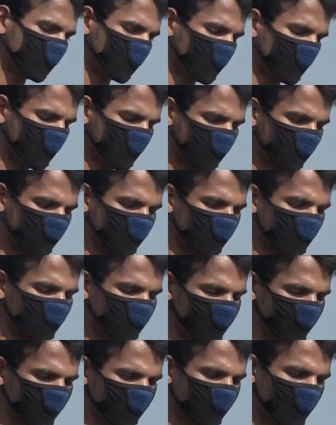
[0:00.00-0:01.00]
কিভাবে
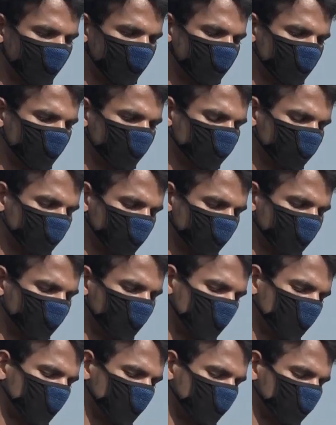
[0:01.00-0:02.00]
অন্ধকার
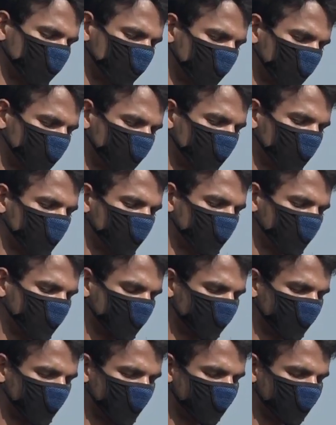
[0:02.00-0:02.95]
জগতে তিনি প্রবেশ করলেন